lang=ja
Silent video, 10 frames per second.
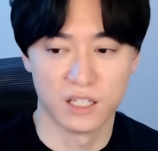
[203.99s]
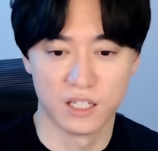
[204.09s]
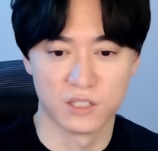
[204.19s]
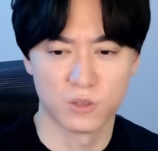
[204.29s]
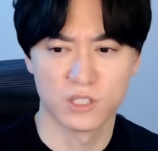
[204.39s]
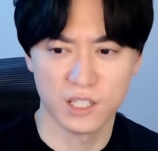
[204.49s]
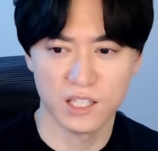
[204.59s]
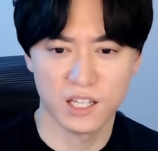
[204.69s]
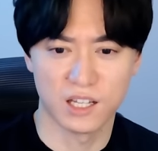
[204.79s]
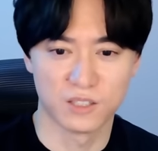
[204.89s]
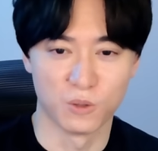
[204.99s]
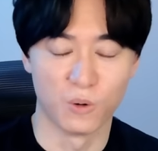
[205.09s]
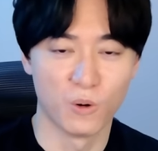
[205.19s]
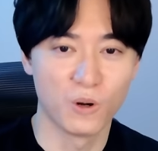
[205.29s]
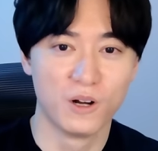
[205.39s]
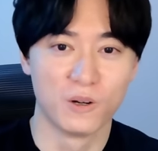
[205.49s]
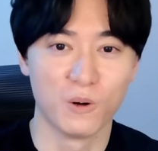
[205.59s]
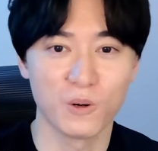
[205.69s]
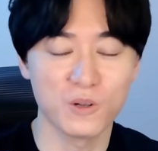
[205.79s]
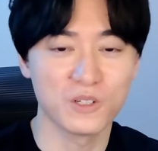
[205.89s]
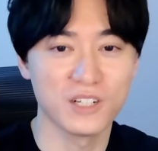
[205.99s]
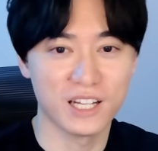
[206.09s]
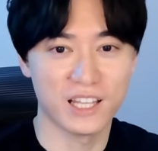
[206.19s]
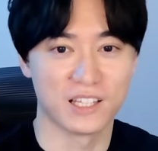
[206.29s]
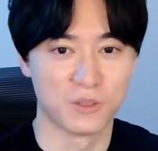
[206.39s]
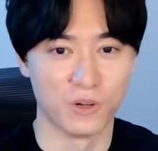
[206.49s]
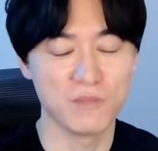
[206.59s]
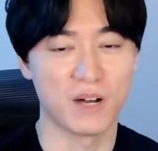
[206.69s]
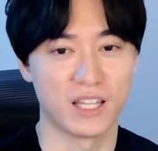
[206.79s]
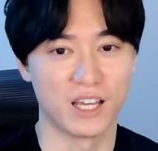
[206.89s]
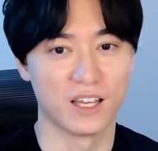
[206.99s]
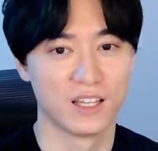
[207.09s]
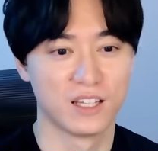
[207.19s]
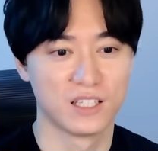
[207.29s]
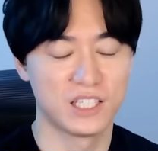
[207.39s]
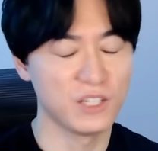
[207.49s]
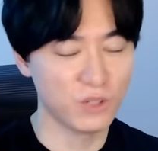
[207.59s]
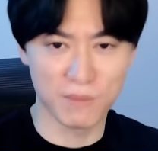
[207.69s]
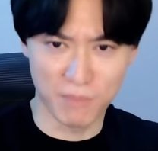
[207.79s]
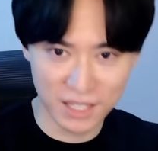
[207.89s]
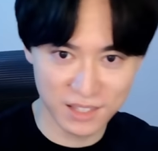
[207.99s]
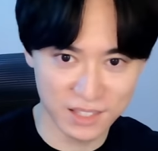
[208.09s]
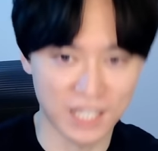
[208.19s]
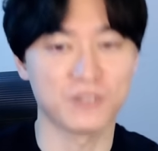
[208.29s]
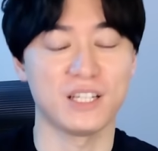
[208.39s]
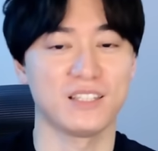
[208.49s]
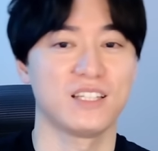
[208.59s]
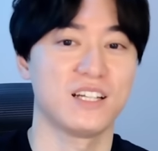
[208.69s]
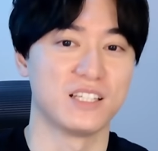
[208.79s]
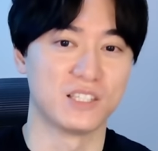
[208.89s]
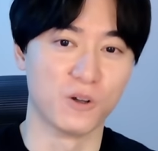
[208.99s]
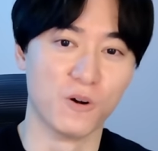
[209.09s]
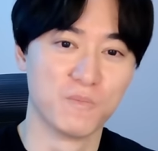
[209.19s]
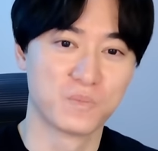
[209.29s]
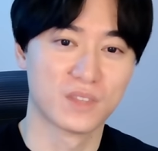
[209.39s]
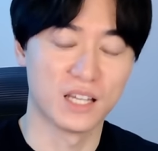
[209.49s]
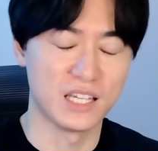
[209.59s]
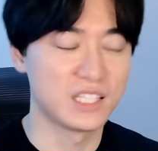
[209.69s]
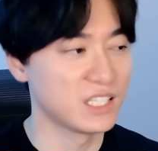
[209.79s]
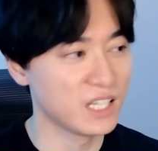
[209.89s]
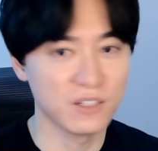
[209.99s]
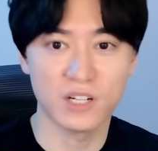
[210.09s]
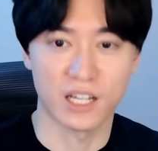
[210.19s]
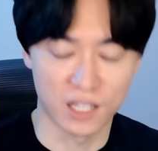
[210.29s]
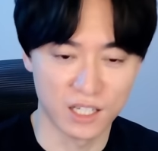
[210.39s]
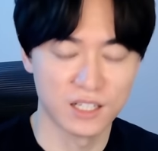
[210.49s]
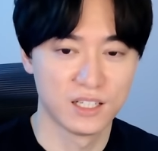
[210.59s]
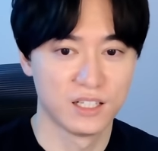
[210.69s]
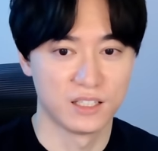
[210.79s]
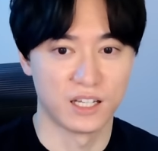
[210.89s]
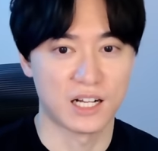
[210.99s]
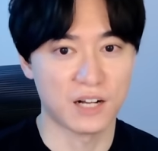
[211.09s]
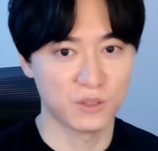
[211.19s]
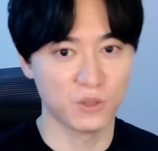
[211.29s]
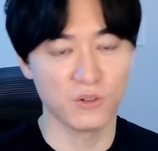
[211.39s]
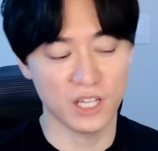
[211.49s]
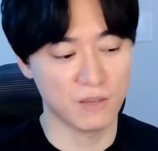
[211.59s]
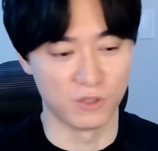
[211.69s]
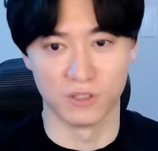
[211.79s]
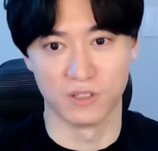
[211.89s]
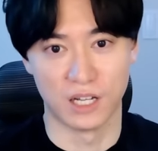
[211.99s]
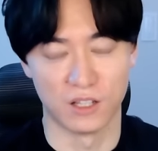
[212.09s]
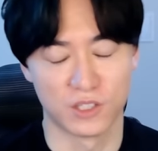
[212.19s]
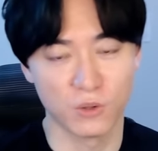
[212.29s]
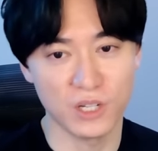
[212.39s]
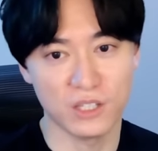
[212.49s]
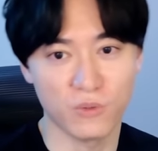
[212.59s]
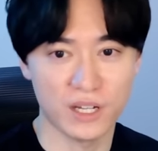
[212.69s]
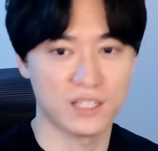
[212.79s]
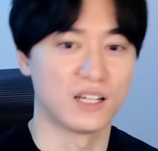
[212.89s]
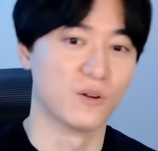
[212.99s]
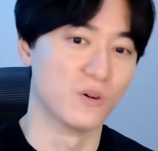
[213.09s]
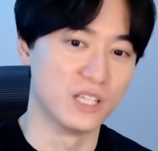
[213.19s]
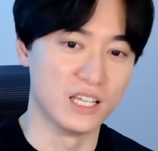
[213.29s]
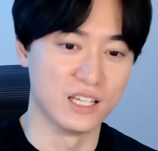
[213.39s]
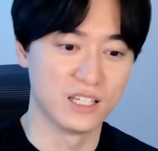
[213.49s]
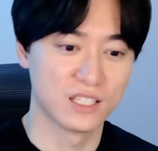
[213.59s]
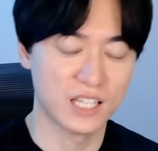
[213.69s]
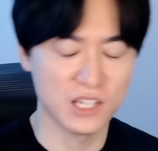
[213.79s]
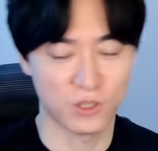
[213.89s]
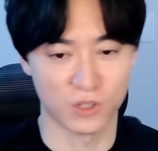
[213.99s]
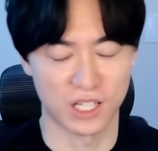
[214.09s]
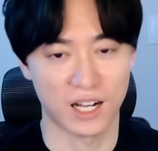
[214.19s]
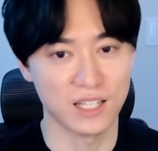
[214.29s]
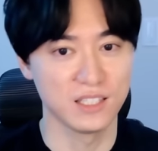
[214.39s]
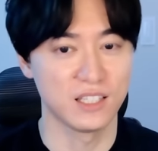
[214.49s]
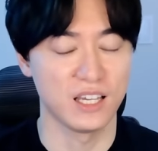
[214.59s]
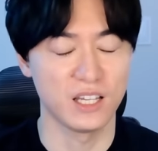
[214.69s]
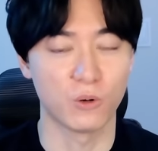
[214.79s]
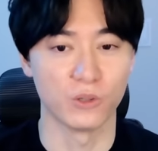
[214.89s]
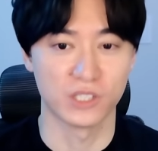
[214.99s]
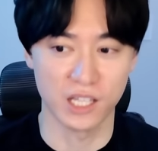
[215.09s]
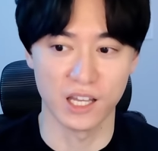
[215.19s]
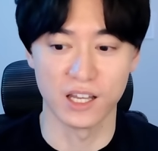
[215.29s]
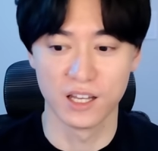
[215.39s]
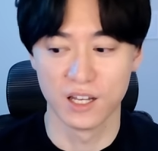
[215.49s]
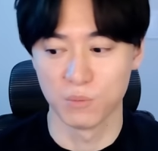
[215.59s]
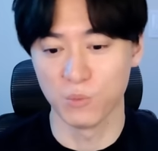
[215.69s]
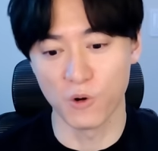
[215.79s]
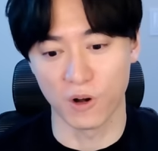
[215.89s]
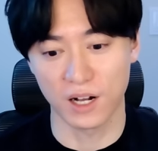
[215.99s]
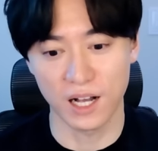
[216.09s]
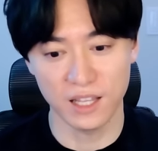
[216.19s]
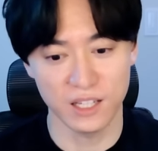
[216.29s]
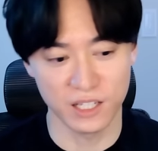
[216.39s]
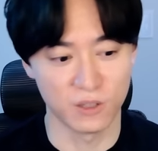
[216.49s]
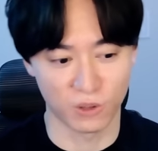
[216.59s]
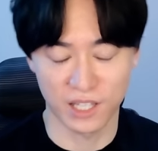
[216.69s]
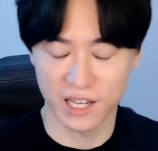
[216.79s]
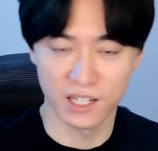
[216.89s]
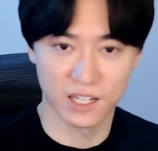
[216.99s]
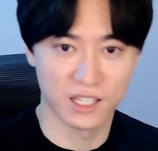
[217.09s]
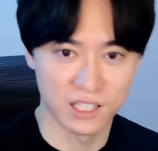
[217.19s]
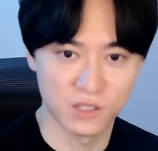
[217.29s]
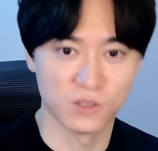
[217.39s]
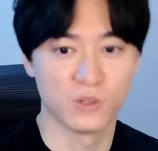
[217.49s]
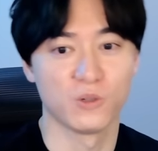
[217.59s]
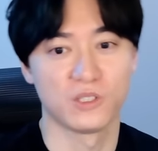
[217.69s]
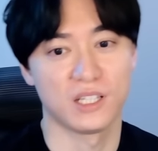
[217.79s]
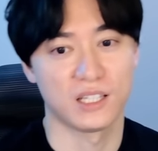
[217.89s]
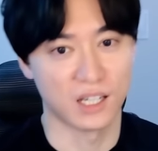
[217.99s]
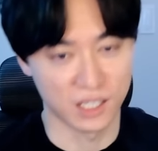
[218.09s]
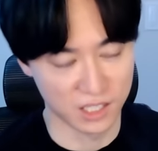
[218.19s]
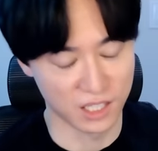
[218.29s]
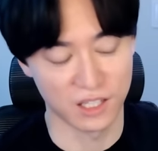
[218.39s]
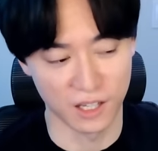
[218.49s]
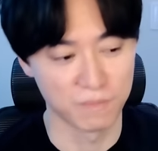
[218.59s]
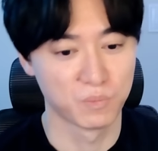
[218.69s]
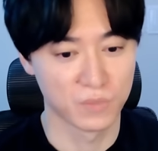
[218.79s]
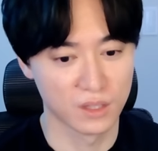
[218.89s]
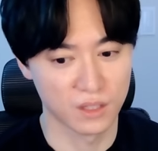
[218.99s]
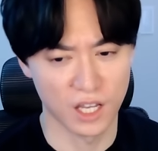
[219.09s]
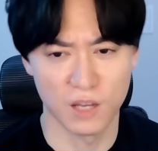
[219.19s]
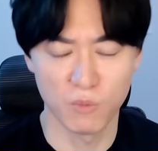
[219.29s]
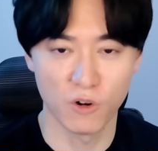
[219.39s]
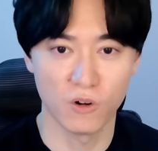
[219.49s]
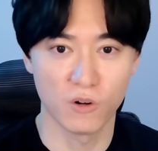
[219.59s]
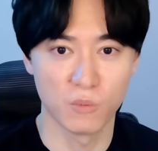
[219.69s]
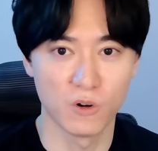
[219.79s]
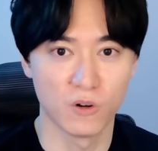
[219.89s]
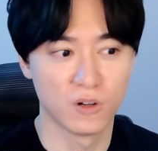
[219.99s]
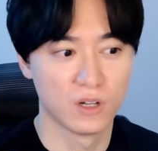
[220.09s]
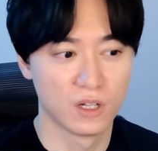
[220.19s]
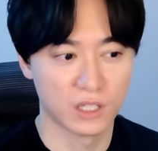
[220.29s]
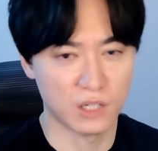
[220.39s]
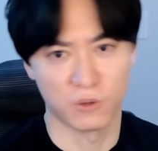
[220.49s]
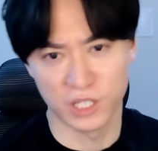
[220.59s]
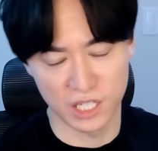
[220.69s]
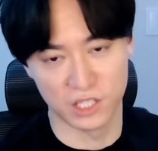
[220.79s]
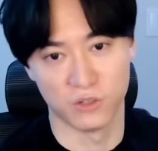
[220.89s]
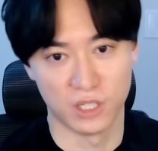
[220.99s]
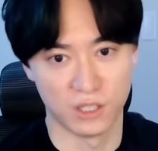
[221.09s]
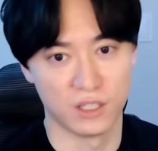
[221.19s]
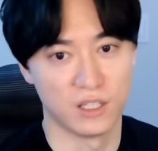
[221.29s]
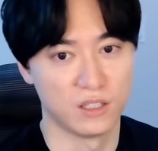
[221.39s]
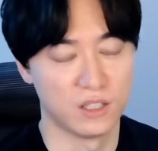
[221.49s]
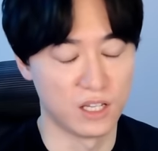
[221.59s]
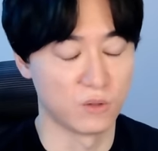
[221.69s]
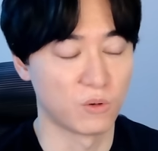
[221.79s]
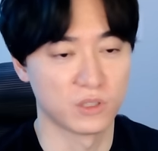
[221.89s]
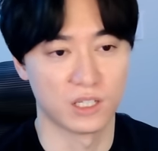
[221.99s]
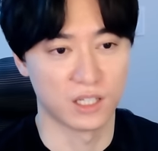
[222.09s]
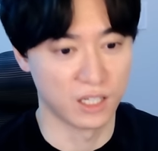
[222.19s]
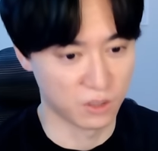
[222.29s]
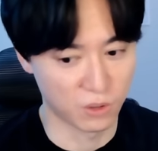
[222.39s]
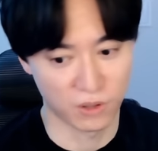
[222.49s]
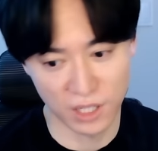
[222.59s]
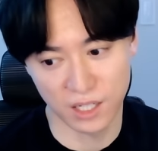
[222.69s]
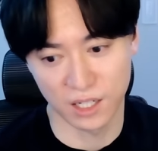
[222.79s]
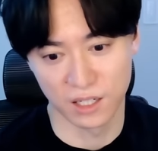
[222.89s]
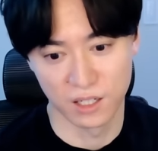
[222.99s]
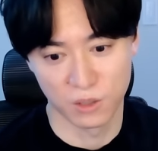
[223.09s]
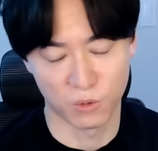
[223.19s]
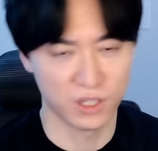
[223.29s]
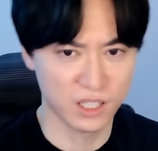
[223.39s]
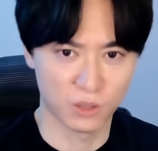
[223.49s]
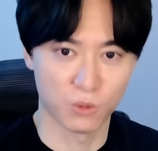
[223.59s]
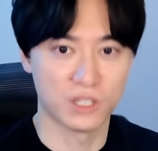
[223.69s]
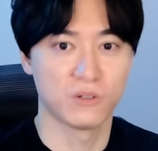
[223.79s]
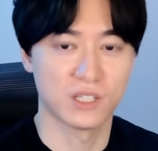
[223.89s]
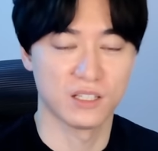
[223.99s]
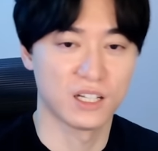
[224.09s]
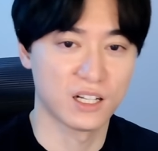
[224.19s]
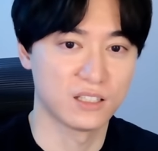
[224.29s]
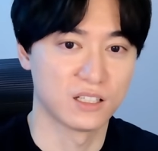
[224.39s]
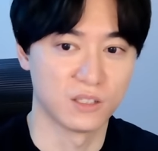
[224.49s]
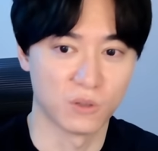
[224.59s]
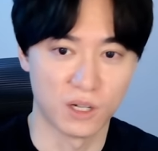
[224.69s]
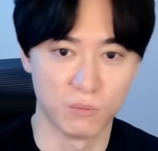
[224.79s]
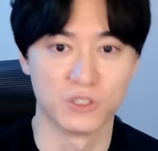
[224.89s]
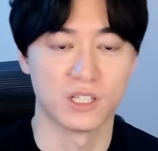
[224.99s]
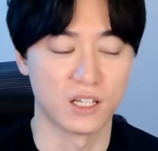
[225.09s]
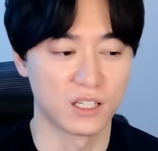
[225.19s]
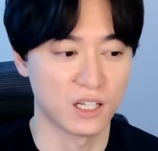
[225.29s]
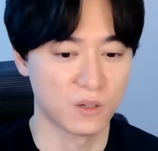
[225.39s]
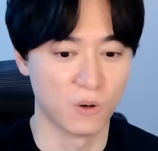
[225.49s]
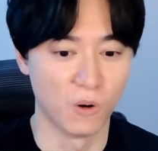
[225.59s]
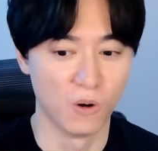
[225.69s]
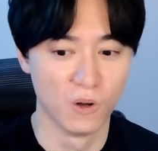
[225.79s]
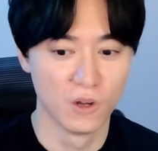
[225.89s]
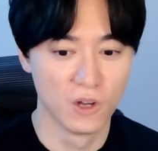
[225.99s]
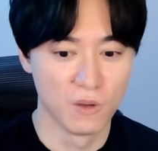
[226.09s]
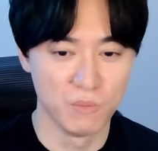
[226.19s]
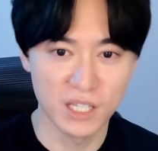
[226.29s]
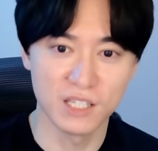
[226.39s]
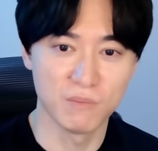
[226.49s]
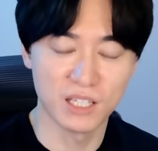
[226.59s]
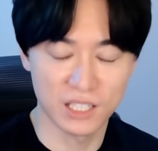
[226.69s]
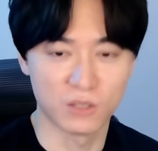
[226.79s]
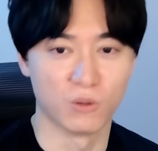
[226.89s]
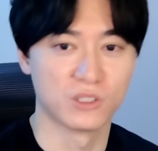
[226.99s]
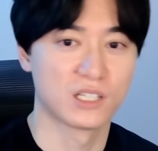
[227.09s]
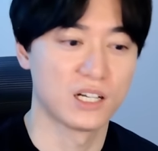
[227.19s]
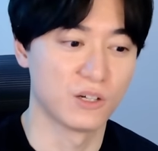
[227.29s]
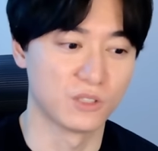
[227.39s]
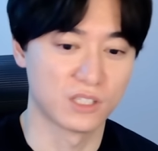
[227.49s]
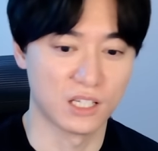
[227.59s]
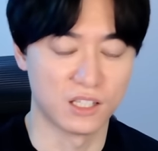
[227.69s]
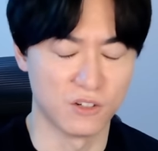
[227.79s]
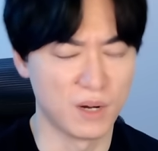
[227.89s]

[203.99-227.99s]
えー、そしてね、そのゴロ、ゴロくんがね、そう、今ね、COD 全くやってないんですよ。1年ぐらいかな。で、格闘ゲーム、あの、ストリートファイターの方に選手として完全移行して、もうかなりの大会に出場してたりしてて、で、エボも結構いい順位ね、残せたりとか、この間時戸さんに勝ったりとかもして、結構メキメキと力をつけてる。